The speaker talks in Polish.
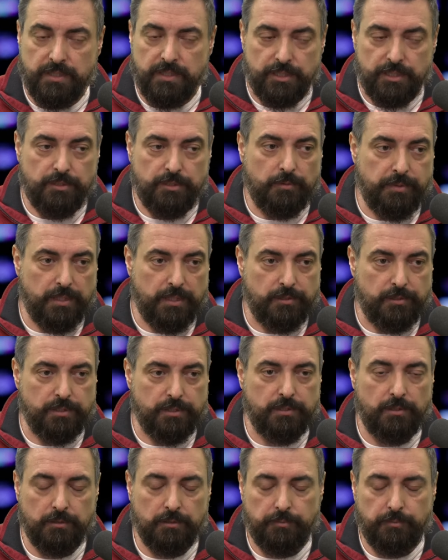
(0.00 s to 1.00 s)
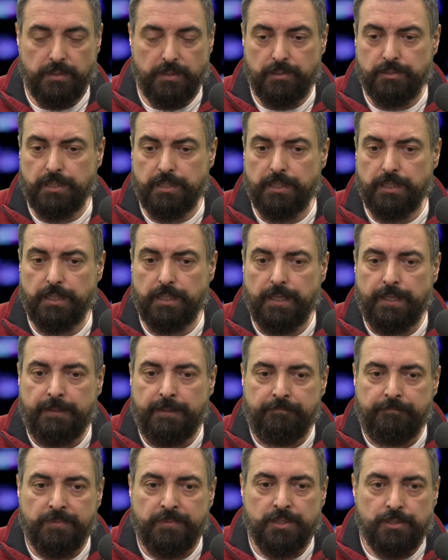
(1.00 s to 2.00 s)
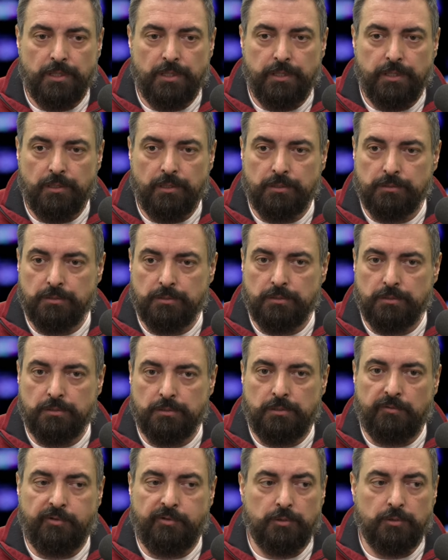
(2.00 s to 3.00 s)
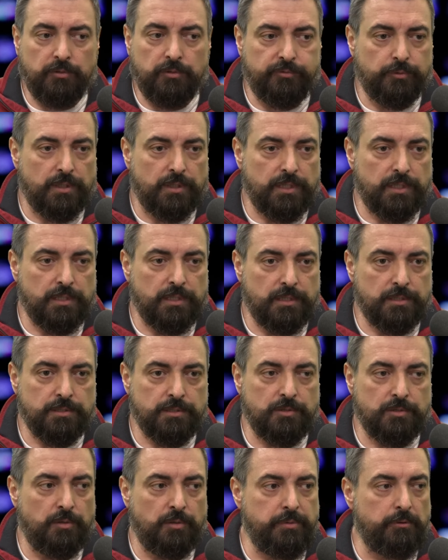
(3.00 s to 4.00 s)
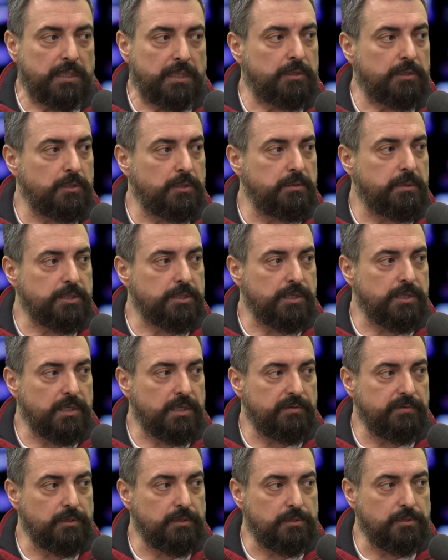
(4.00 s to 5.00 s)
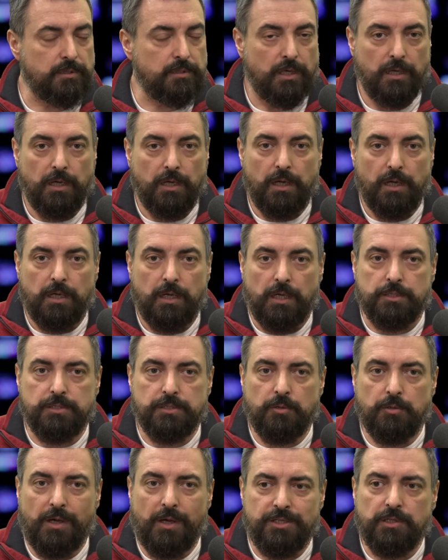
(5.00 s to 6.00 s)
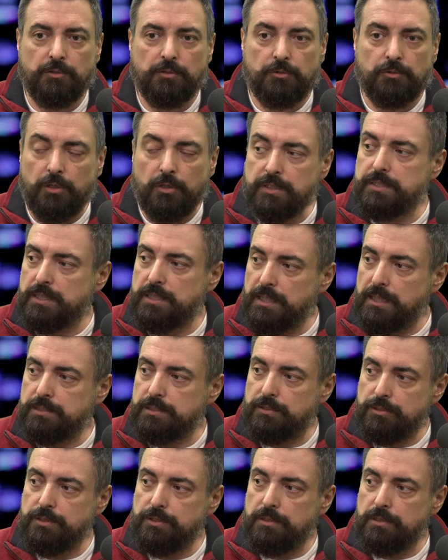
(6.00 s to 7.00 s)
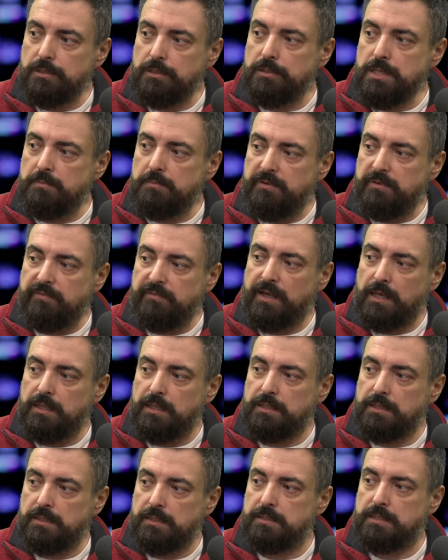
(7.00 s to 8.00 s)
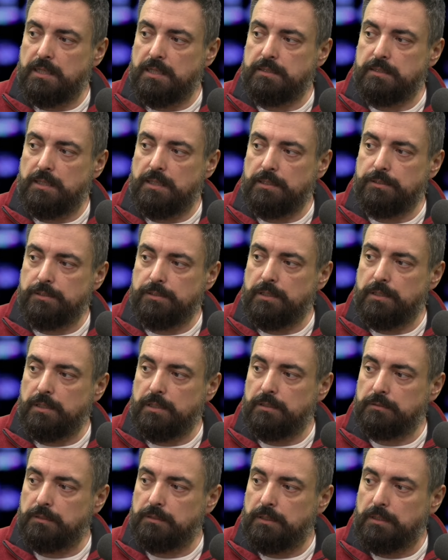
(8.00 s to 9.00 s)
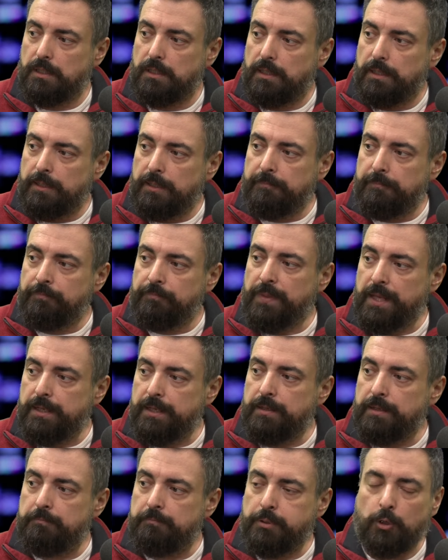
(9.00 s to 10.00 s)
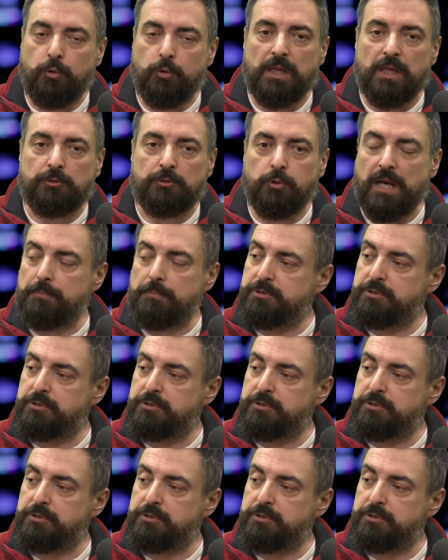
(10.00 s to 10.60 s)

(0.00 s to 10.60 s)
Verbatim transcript: Zacznę od, od pierwszej, czyli od dowodów, które zgubił Antoni Macierewicz. Znaczy, słuchajcie, no to jest jednak coś niebywale skandalicznego. No, e, jeszcze, Prokuratura jeszcze...